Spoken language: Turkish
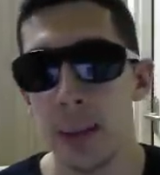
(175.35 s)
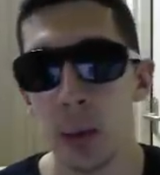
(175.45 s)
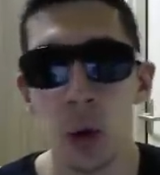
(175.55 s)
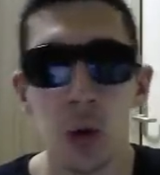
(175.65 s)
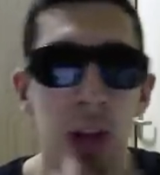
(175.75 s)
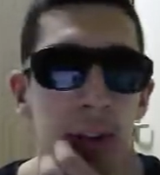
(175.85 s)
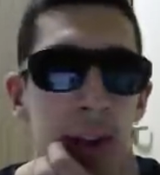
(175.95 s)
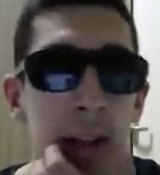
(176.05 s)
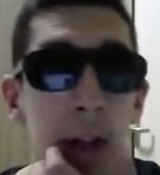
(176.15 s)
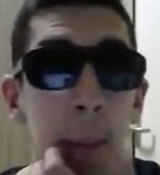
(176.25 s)
bronzlar
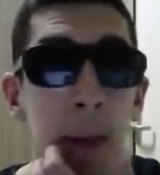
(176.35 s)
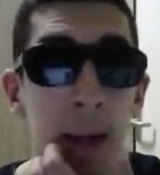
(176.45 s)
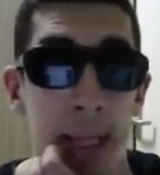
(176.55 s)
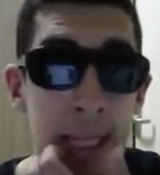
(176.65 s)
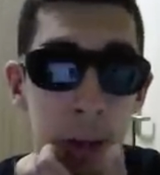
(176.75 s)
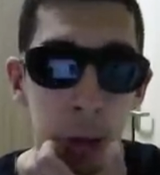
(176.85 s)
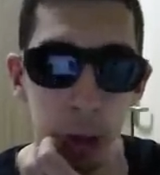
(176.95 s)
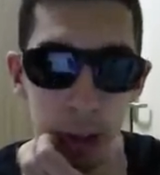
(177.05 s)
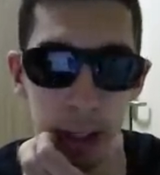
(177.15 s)
falan daha pahalıya gidiyor.